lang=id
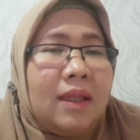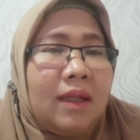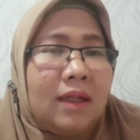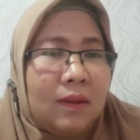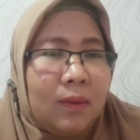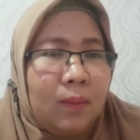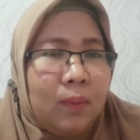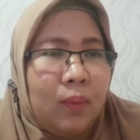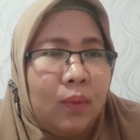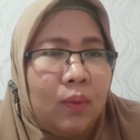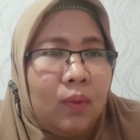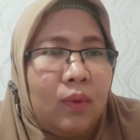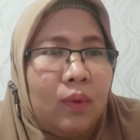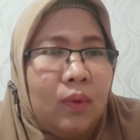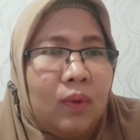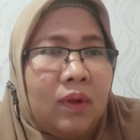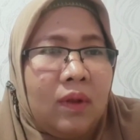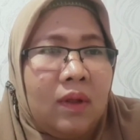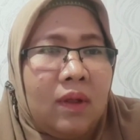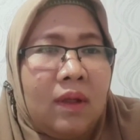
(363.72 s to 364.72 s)

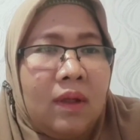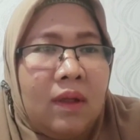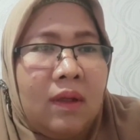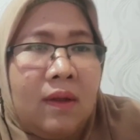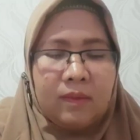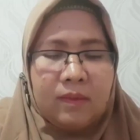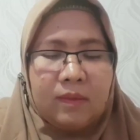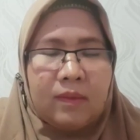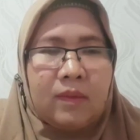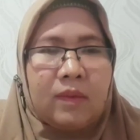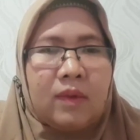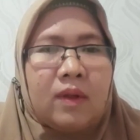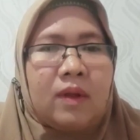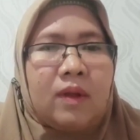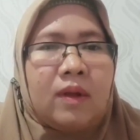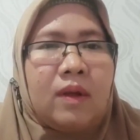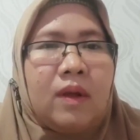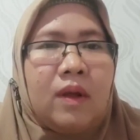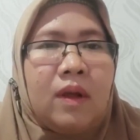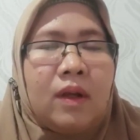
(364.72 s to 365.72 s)
tersebut.
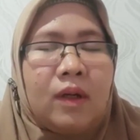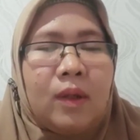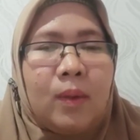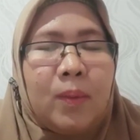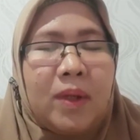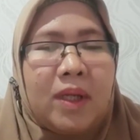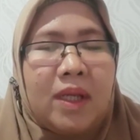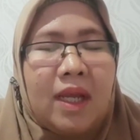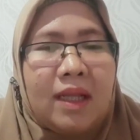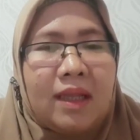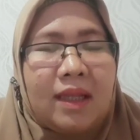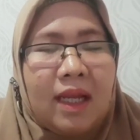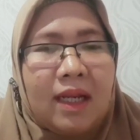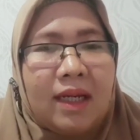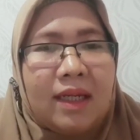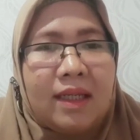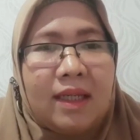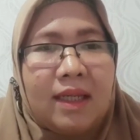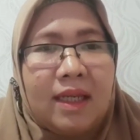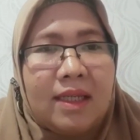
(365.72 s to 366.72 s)
Demikian
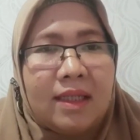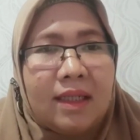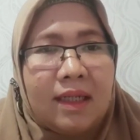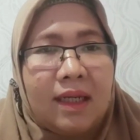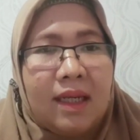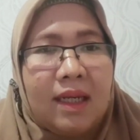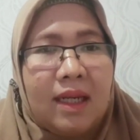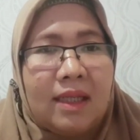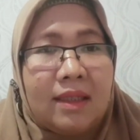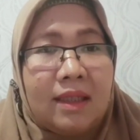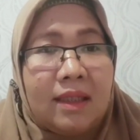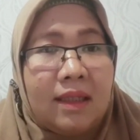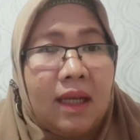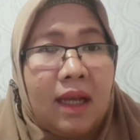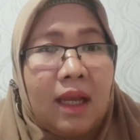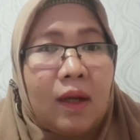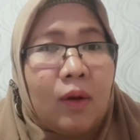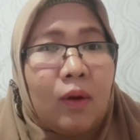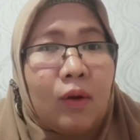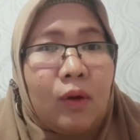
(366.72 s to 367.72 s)
tadi sekilas
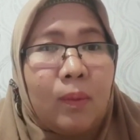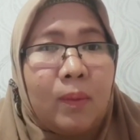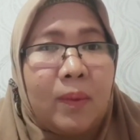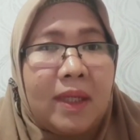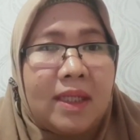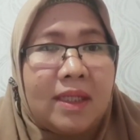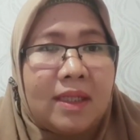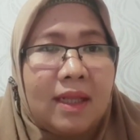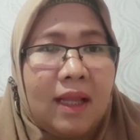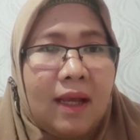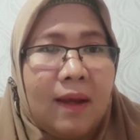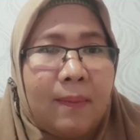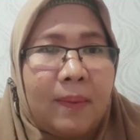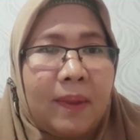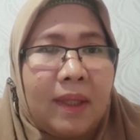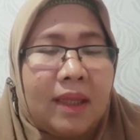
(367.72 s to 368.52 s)
tentang ekonomi Islam.